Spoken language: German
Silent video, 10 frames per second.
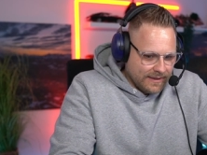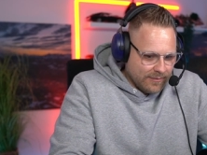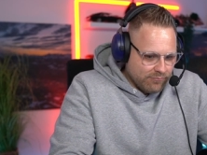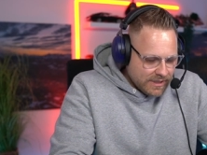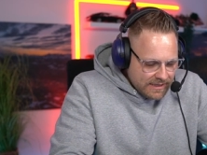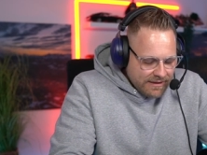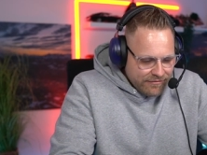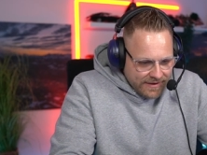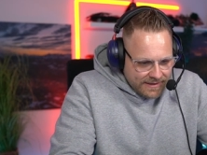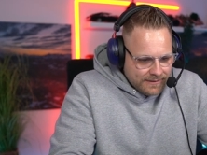
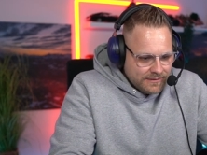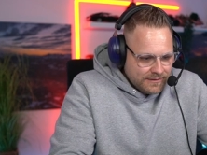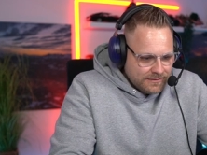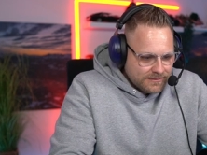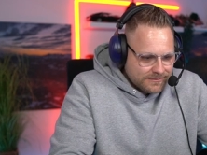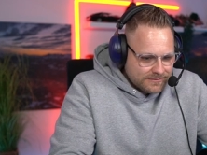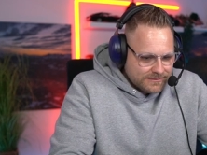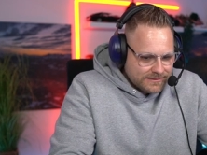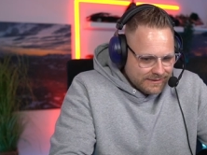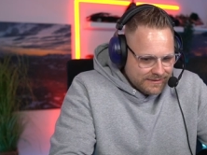Mittlerweile
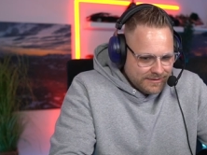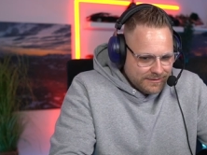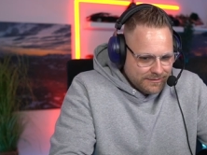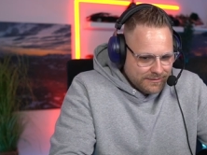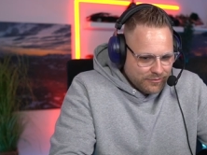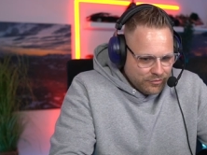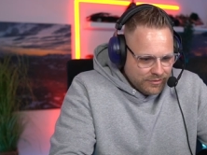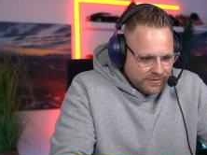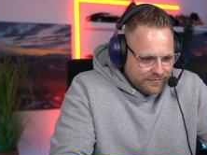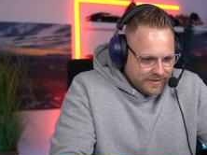ist hier
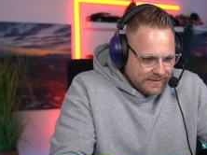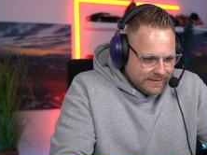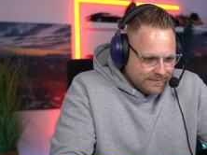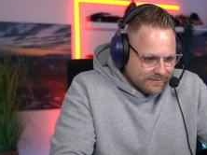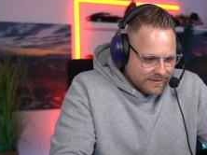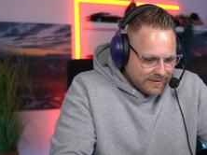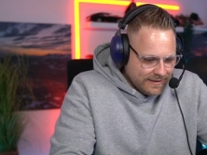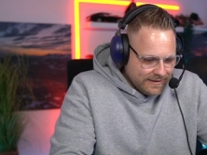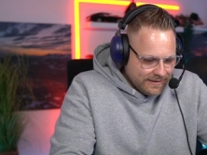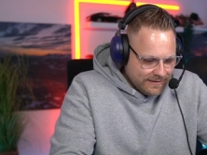irgendwie ein
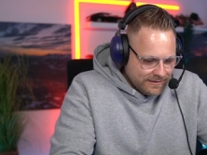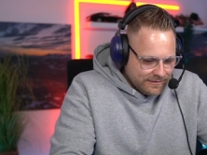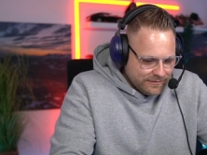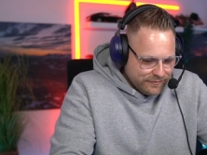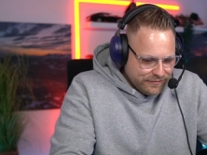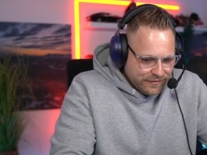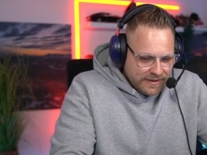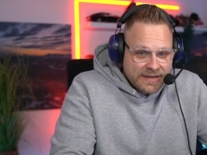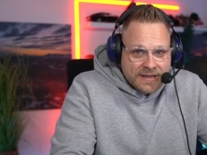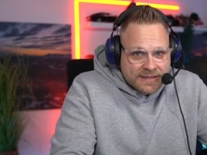kleiner
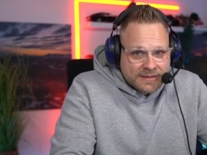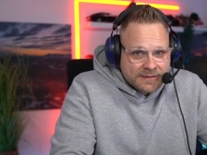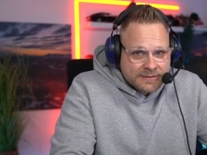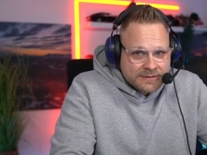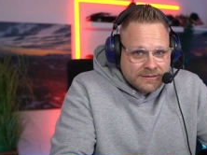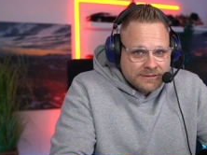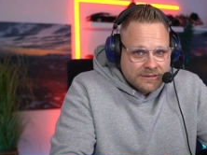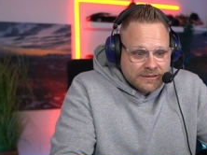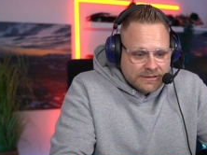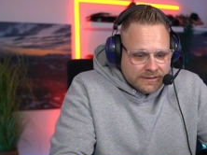Fehler drin.
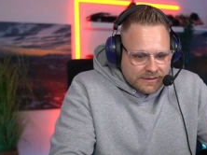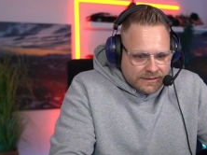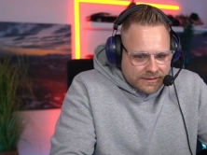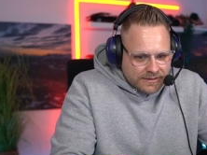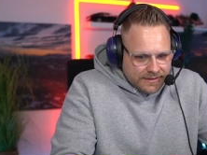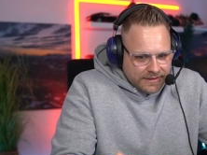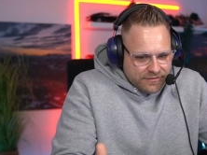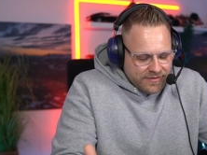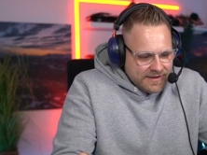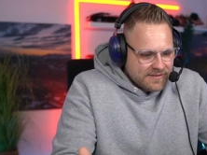Ich
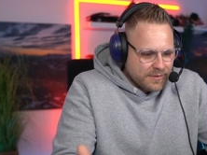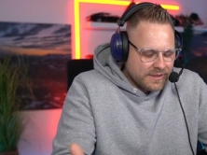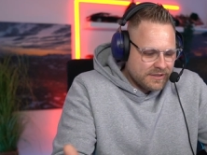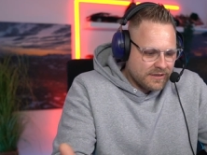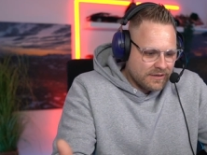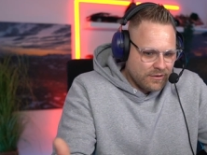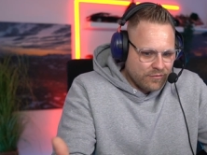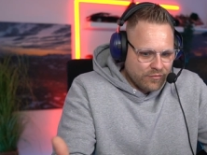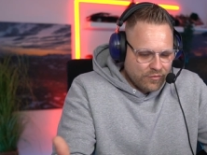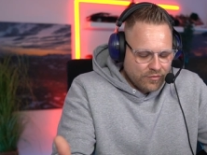weiß aber nicht genau,
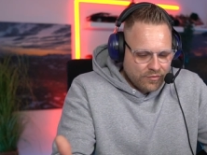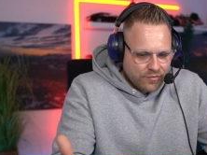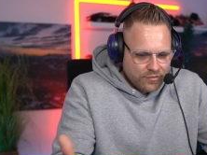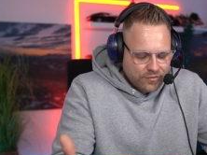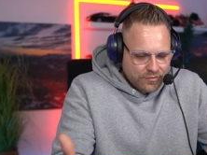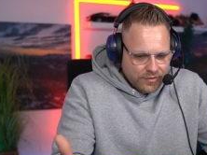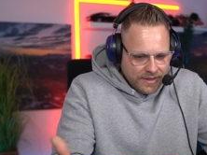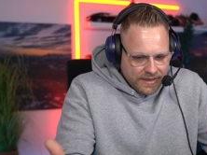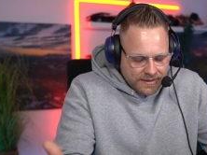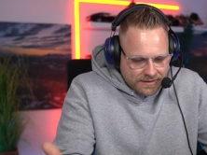
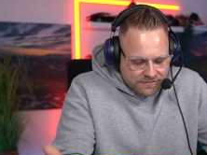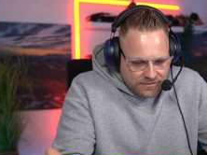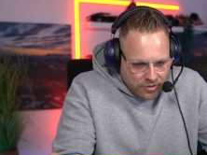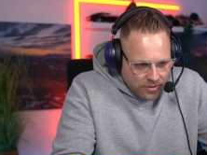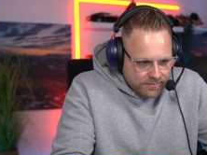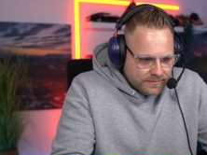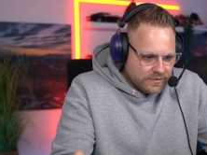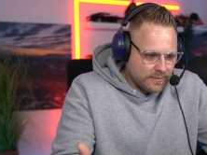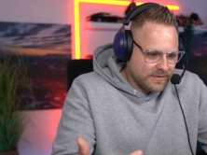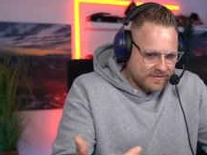woher das kommt,
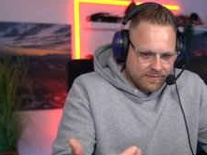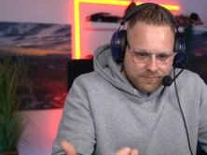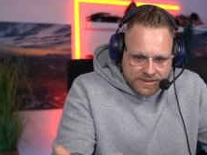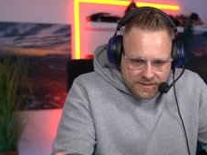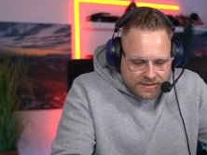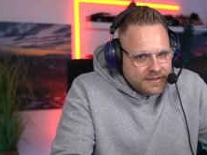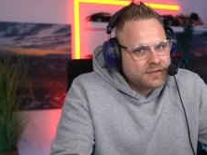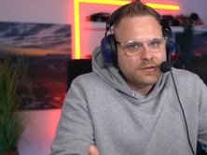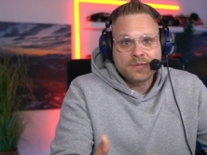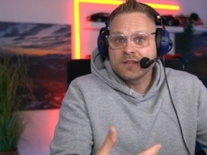ob das an mir
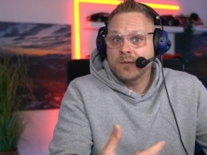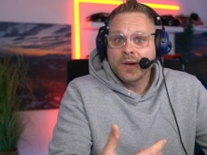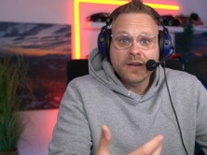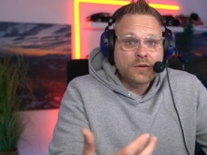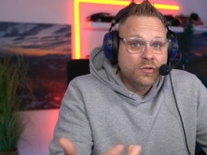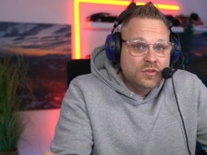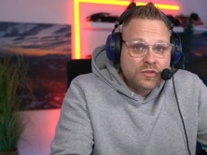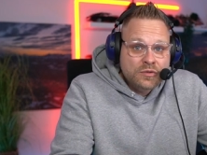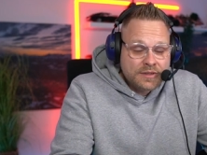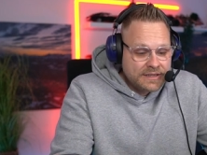liegt, ob das an meiner
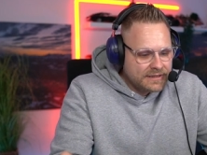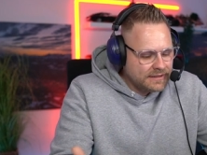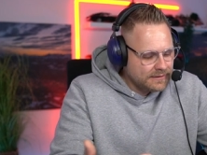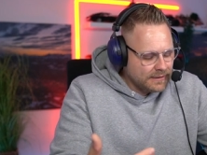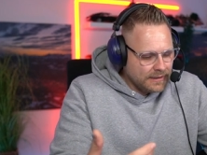Nutzung liegt.